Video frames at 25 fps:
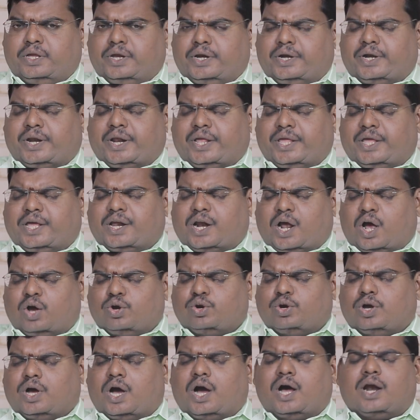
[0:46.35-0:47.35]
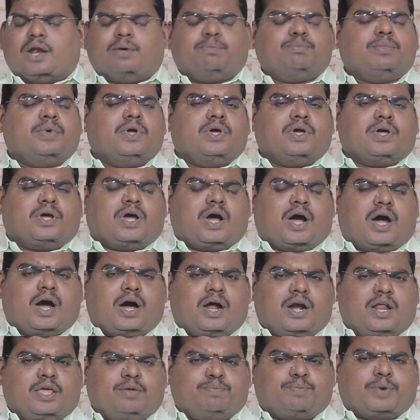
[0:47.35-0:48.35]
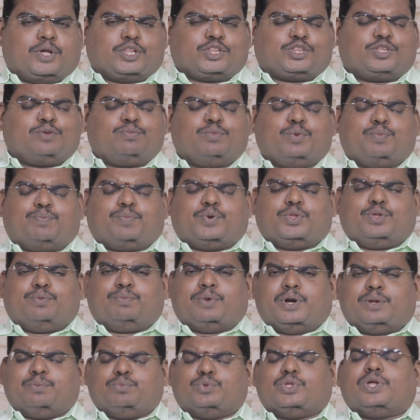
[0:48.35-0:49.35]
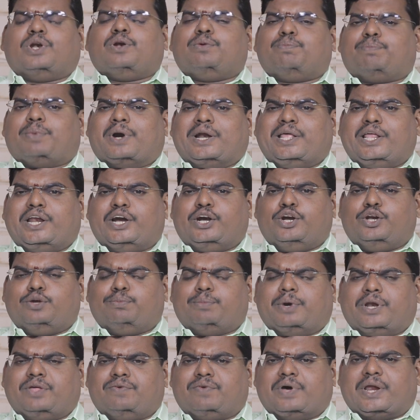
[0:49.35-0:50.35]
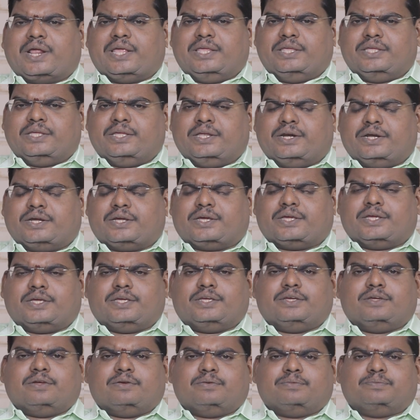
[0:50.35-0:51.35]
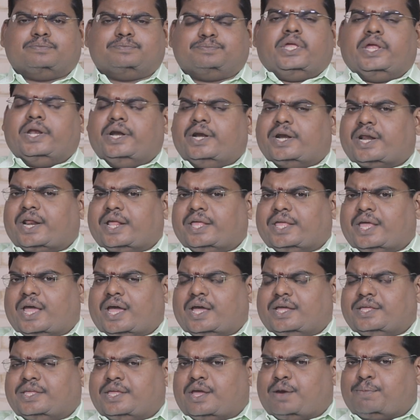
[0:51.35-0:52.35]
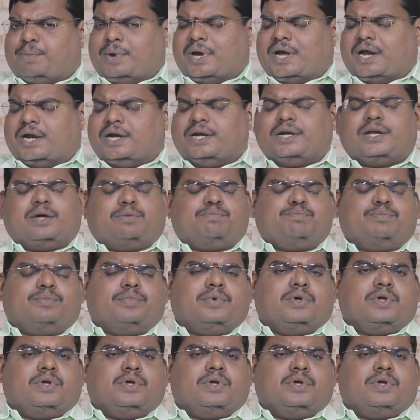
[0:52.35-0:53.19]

இன்றைய ராகுகாலம் காலை பத்து முப்பது மணி முதல் பனிரெண்டு மணி வரை இருக்குது இன்றைய யமகண்டம்